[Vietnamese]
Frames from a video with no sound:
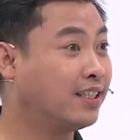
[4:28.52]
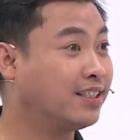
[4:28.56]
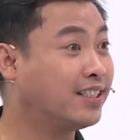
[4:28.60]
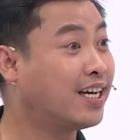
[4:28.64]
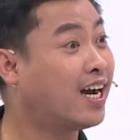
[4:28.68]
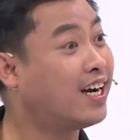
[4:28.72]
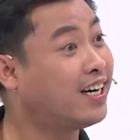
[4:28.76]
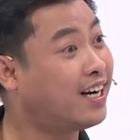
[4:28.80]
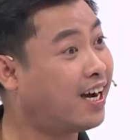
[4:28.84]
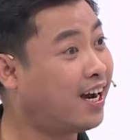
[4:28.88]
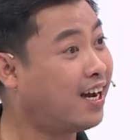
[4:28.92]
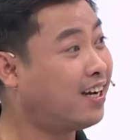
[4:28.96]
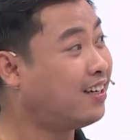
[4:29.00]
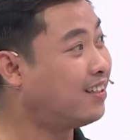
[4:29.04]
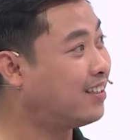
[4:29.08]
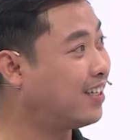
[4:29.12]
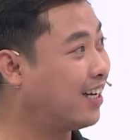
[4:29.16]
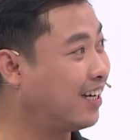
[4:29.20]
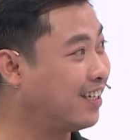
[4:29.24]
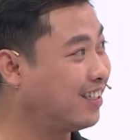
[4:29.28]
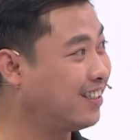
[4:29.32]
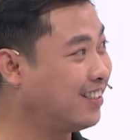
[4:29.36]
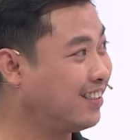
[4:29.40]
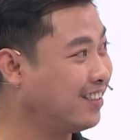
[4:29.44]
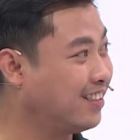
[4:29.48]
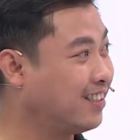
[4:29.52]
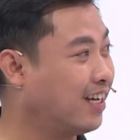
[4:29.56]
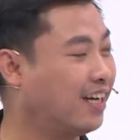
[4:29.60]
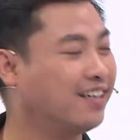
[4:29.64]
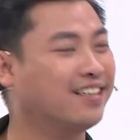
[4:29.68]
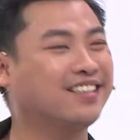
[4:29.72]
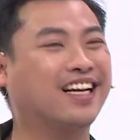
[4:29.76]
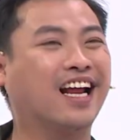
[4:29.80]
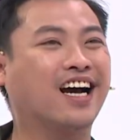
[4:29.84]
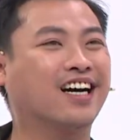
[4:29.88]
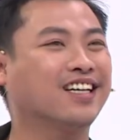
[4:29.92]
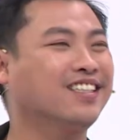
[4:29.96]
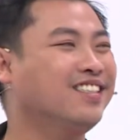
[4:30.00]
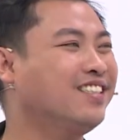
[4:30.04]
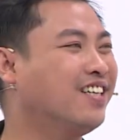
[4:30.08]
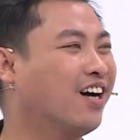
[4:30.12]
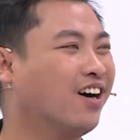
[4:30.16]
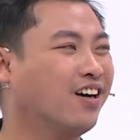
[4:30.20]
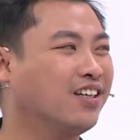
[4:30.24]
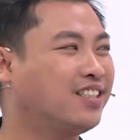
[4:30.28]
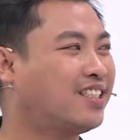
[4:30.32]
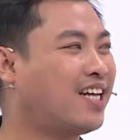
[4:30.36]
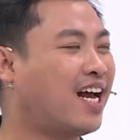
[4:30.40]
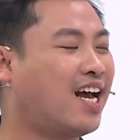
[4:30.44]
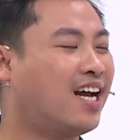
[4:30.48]
Chơi đó. Lỡ
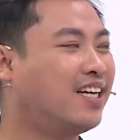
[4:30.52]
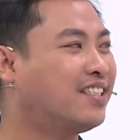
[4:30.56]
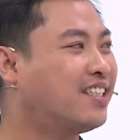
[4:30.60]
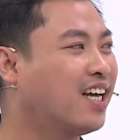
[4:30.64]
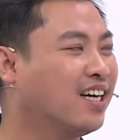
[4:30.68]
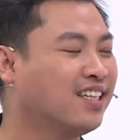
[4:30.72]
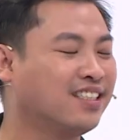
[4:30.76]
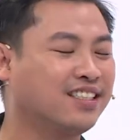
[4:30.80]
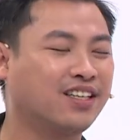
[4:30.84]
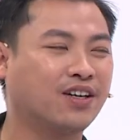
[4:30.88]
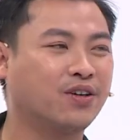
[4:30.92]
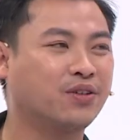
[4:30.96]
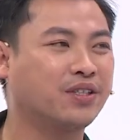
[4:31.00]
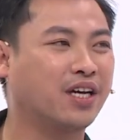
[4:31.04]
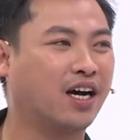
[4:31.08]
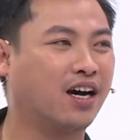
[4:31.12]
rồi, xa chân vô